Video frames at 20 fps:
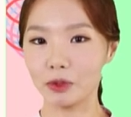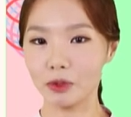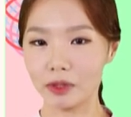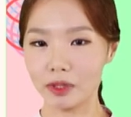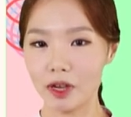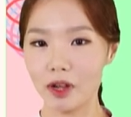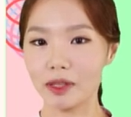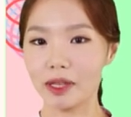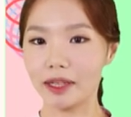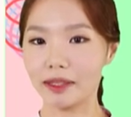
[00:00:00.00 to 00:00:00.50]

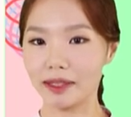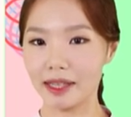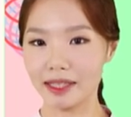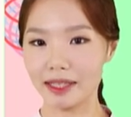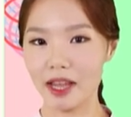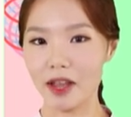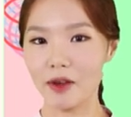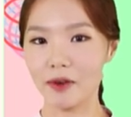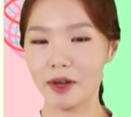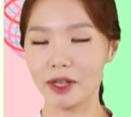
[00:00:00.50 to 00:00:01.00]
추천할
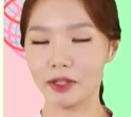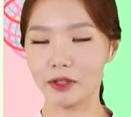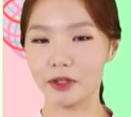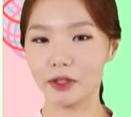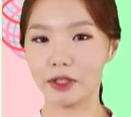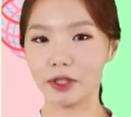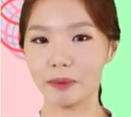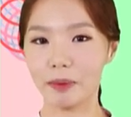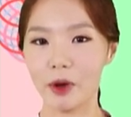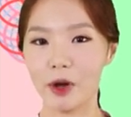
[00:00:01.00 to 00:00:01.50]
때 사용할 수
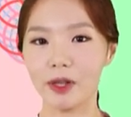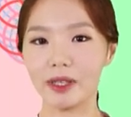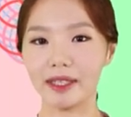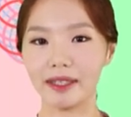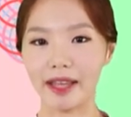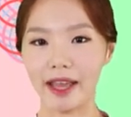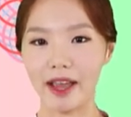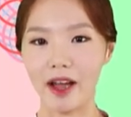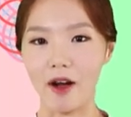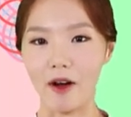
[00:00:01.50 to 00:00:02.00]
있는
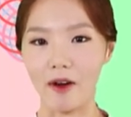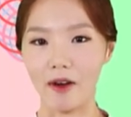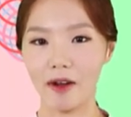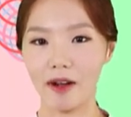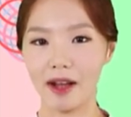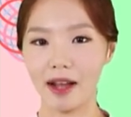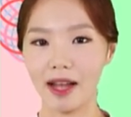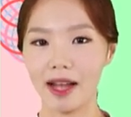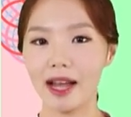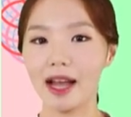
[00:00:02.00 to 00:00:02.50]
표현인데요.
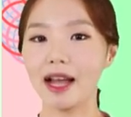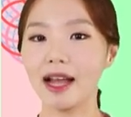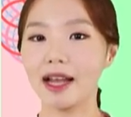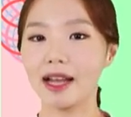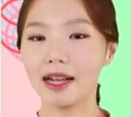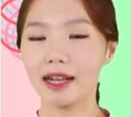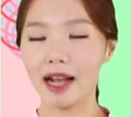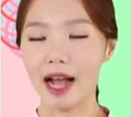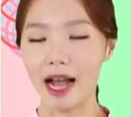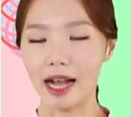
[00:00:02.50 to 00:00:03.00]

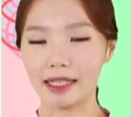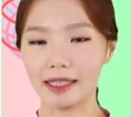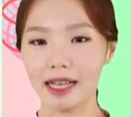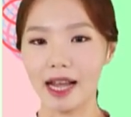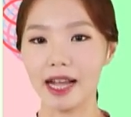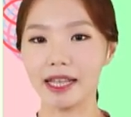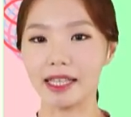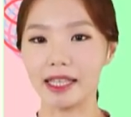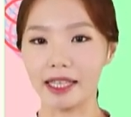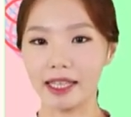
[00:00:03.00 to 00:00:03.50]

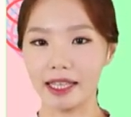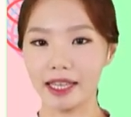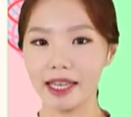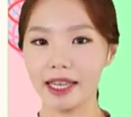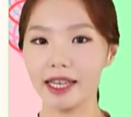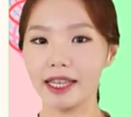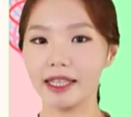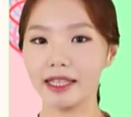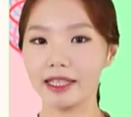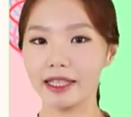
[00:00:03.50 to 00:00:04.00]
가장 인기
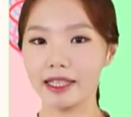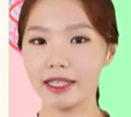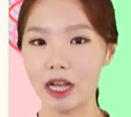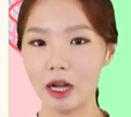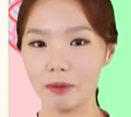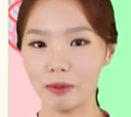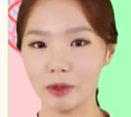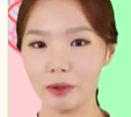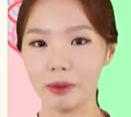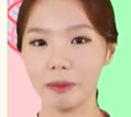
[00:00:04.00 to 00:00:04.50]
있는
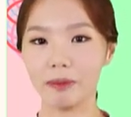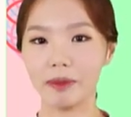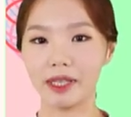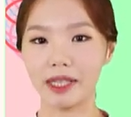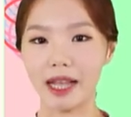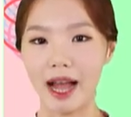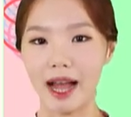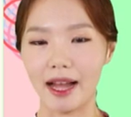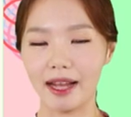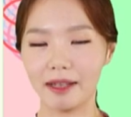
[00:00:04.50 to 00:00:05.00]

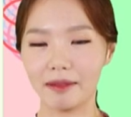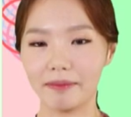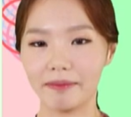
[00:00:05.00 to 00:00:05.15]
상품입니다.